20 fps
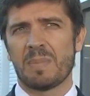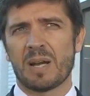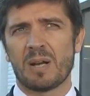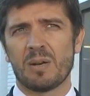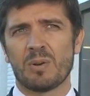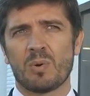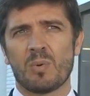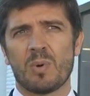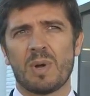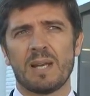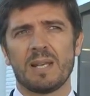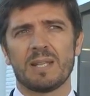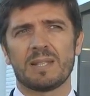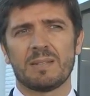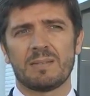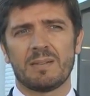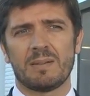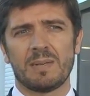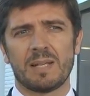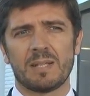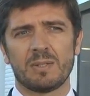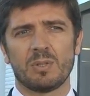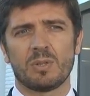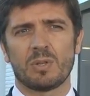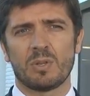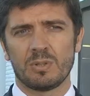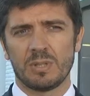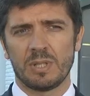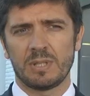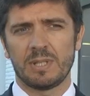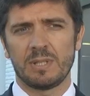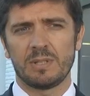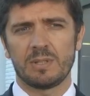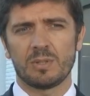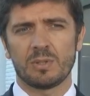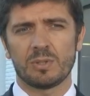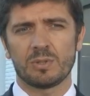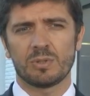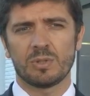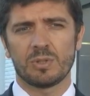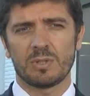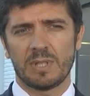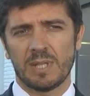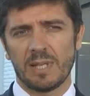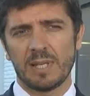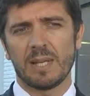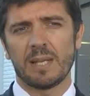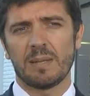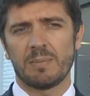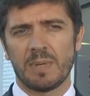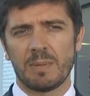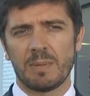para lo cual estaba hablando con distintos hoteles